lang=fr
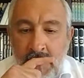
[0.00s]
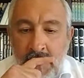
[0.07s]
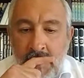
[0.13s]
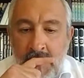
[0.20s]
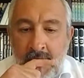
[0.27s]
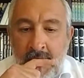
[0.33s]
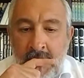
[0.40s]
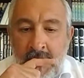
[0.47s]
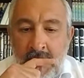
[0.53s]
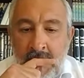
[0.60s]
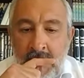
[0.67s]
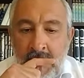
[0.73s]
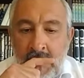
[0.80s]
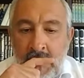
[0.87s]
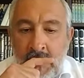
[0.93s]

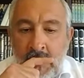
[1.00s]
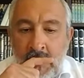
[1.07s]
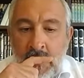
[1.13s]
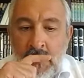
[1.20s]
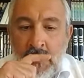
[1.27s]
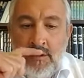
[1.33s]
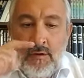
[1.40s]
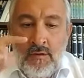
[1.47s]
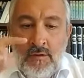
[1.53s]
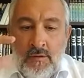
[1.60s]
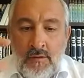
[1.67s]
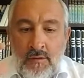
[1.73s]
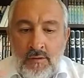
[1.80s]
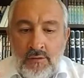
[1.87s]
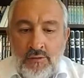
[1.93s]
Et
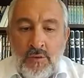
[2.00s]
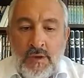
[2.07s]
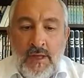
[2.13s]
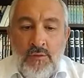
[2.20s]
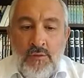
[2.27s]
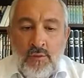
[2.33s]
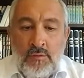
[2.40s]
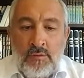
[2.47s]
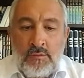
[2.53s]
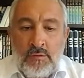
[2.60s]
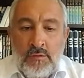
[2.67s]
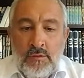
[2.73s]
euh, ce cadeau,